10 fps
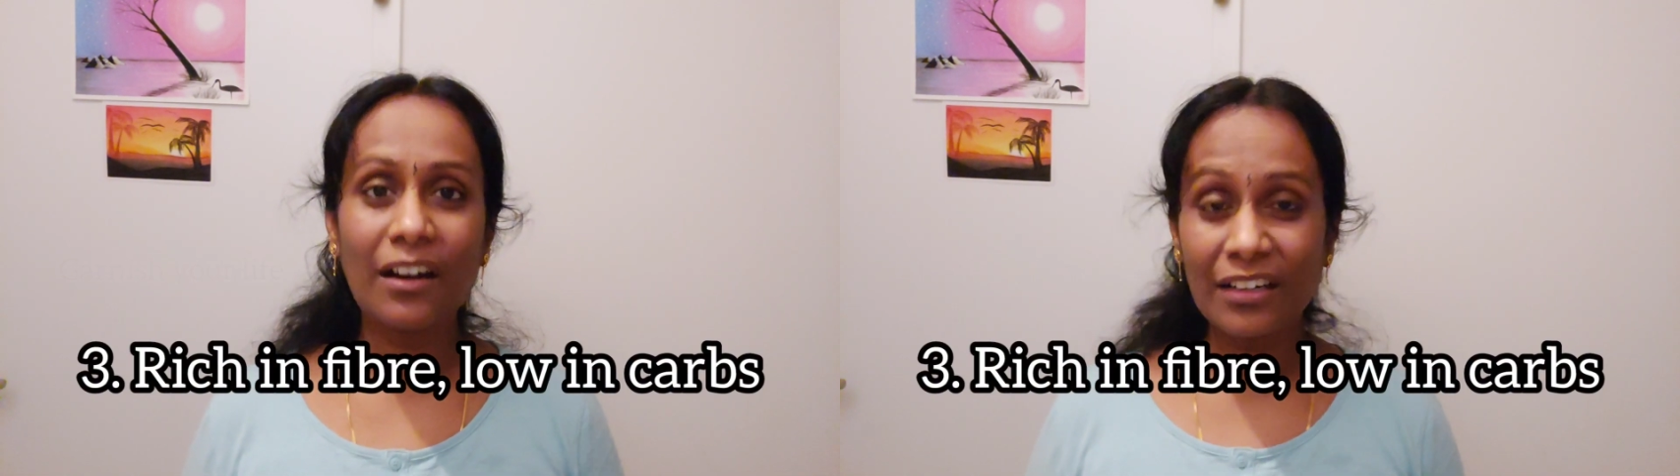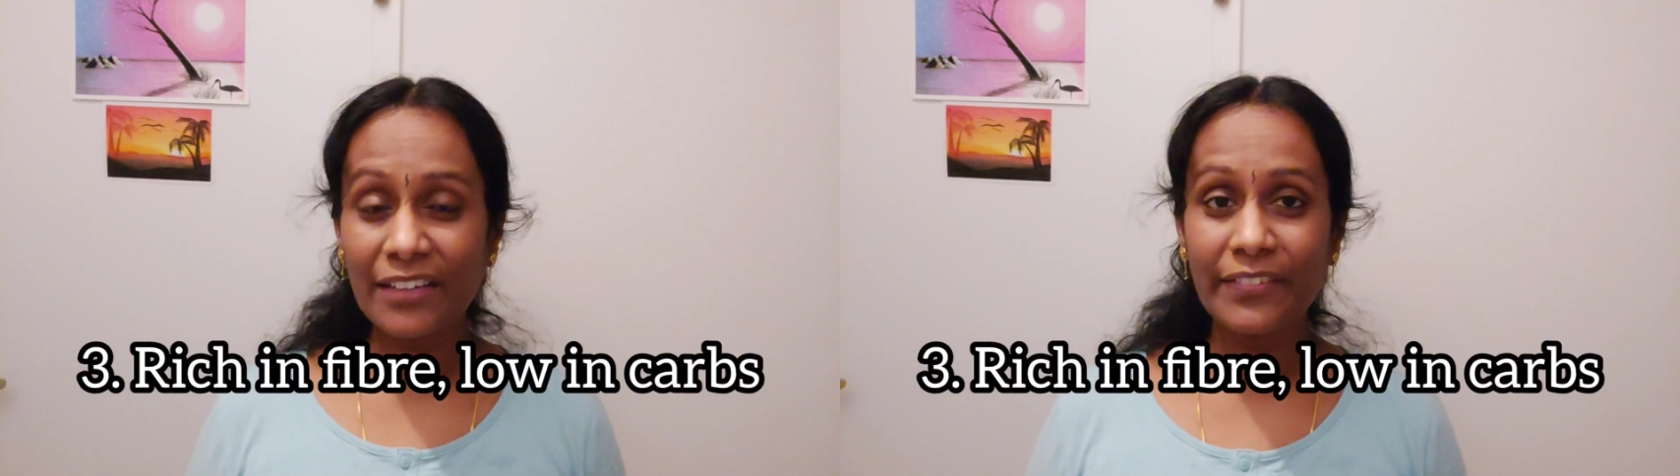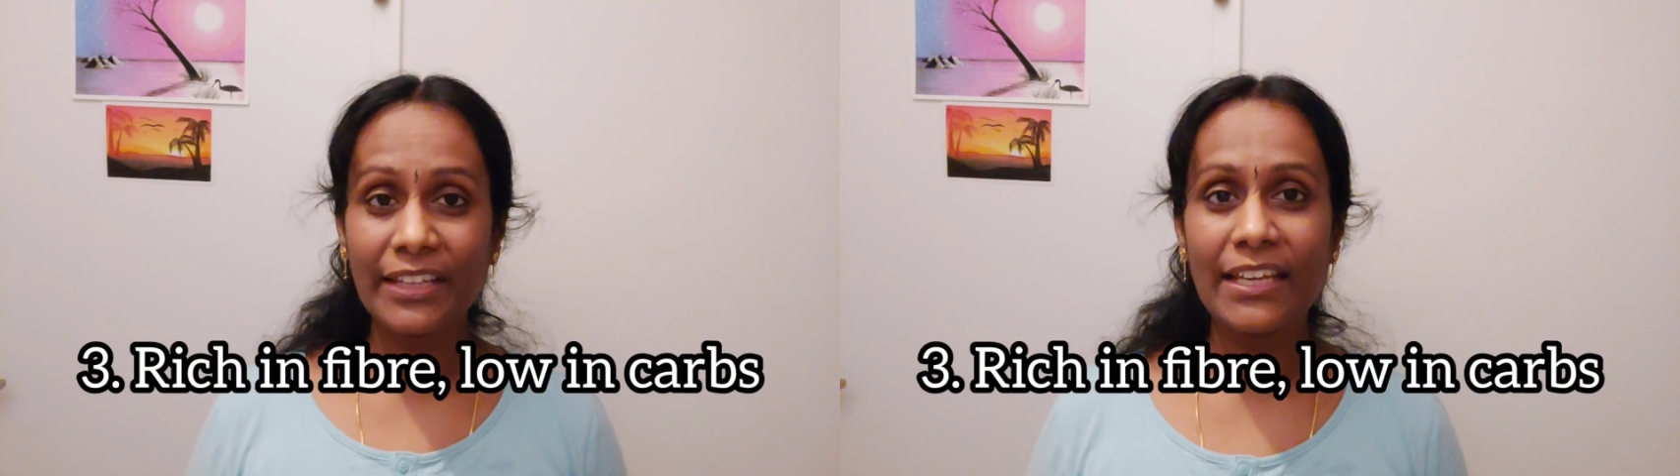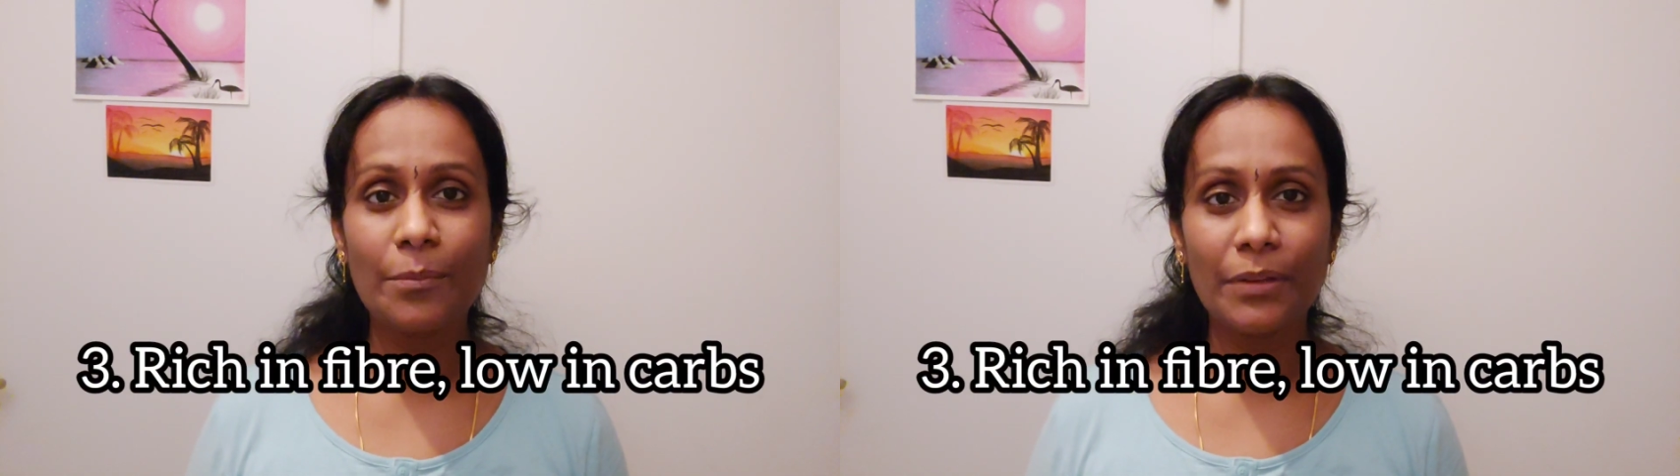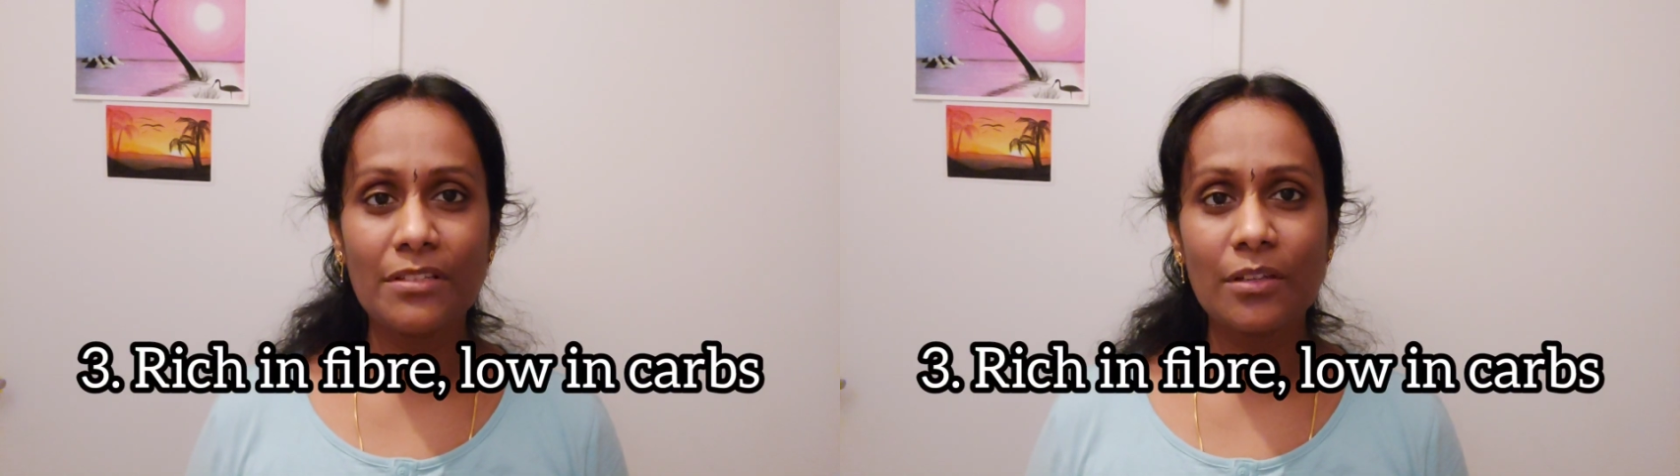ஆழி விதை
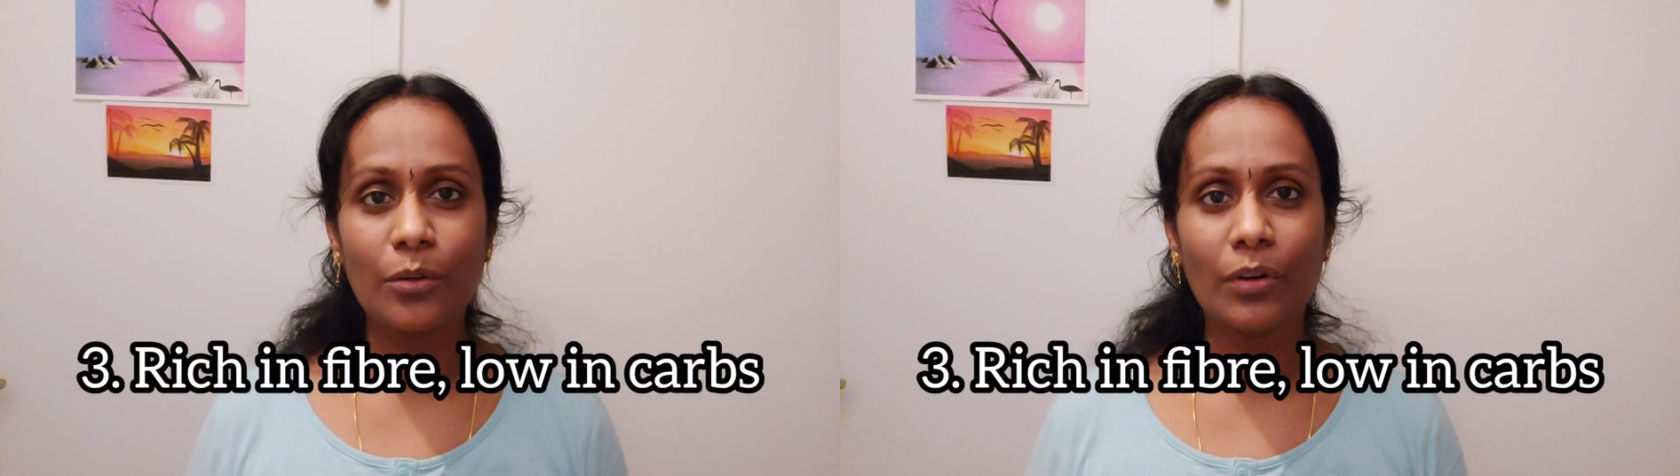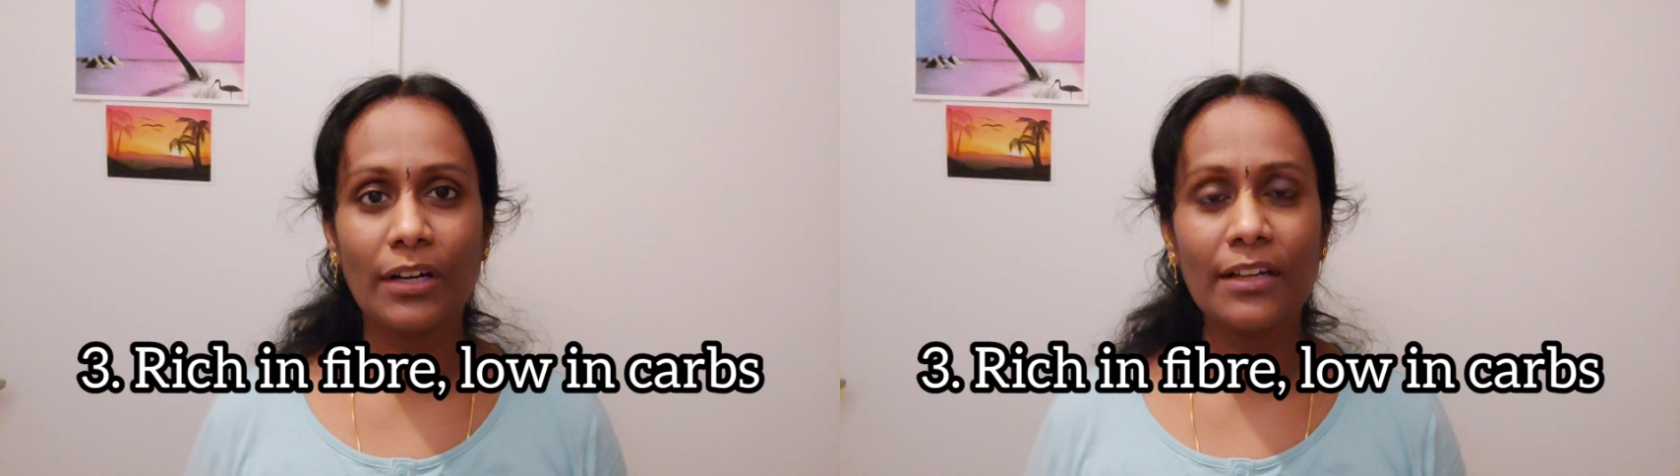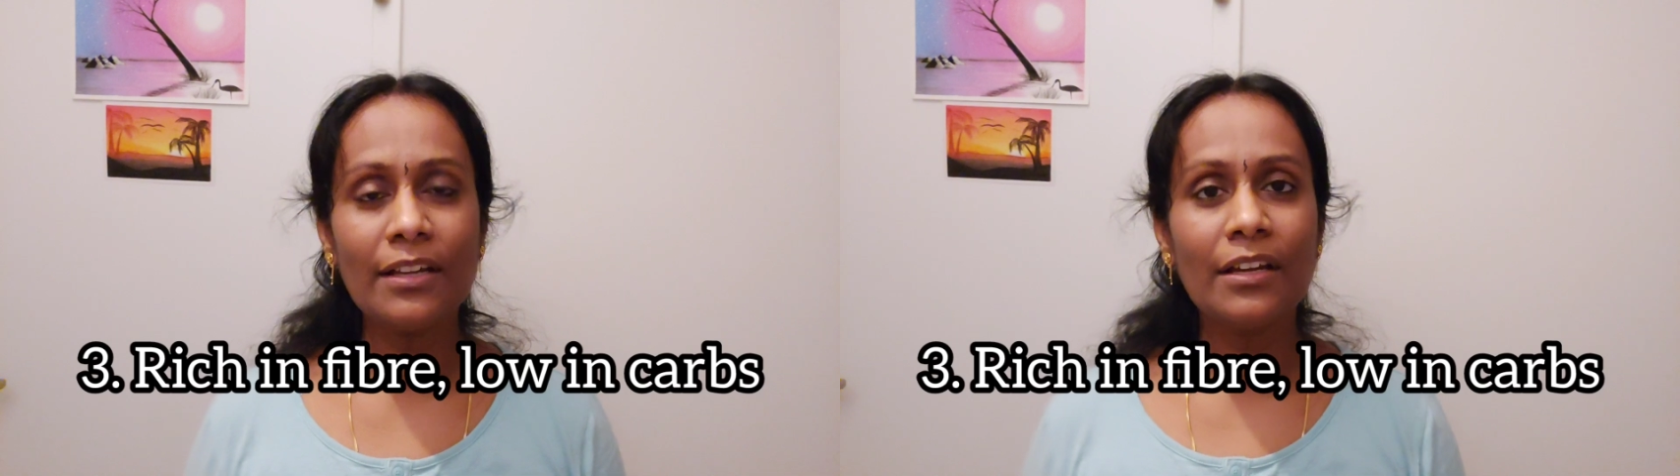அப்படின்னு சொல்லுவாங்க